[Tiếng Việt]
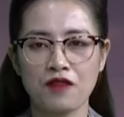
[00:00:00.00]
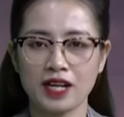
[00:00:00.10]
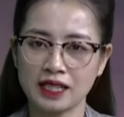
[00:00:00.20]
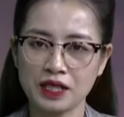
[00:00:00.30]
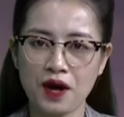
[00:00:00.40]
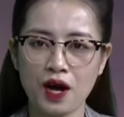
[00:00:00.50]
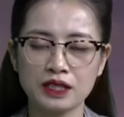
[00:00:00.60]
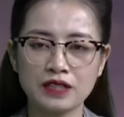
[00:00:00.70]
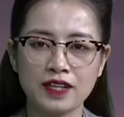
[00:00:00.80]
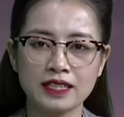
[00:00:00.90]
và đặt câu
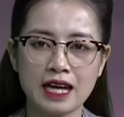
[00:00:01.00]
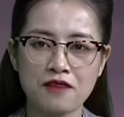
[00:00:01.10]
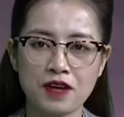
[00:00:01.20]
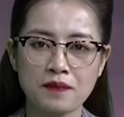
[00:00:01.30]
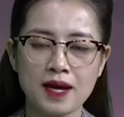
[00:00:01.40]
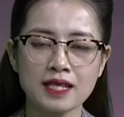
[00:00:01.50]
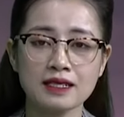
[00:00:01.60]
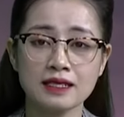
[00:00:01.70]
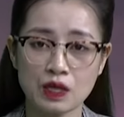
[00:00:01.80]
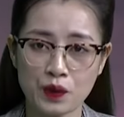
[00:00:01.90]
hỏi tư vấn tại fanpage
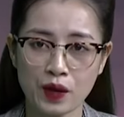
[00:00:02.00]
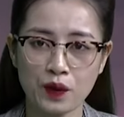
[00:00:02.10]
Sức khỏe